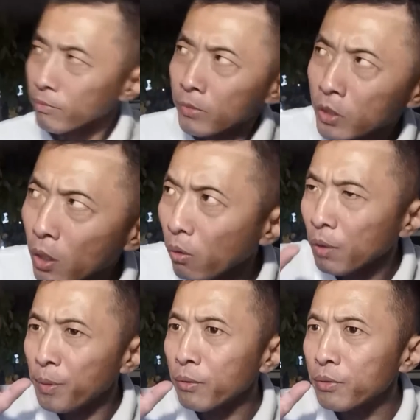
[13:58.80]
到了
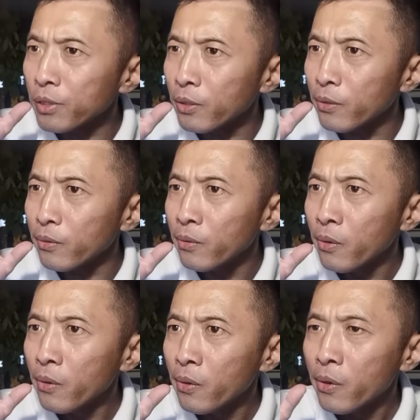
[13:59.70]
别墅之后，
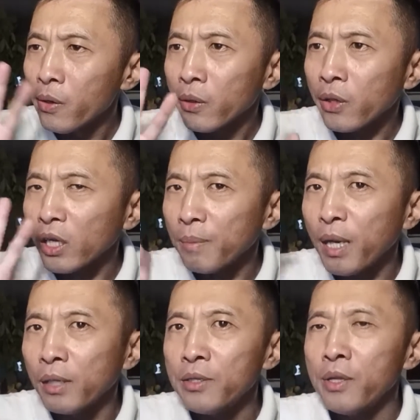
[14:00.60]
他是没
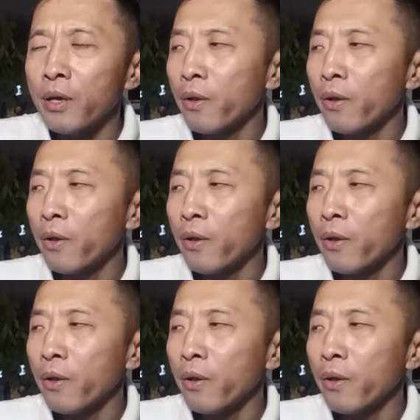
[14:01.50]
敢进的。